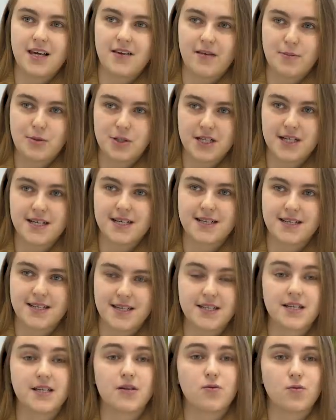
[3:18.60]
И вообще
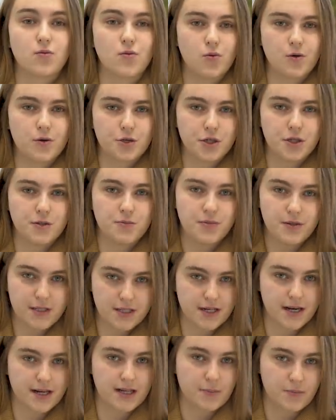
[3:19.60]
дети очень
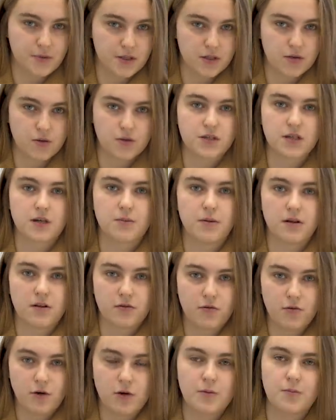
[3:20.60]
быстро адаптируются к
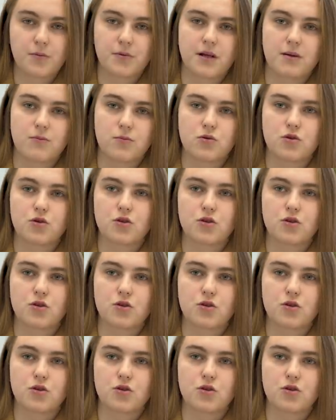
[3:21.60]
платформе, потому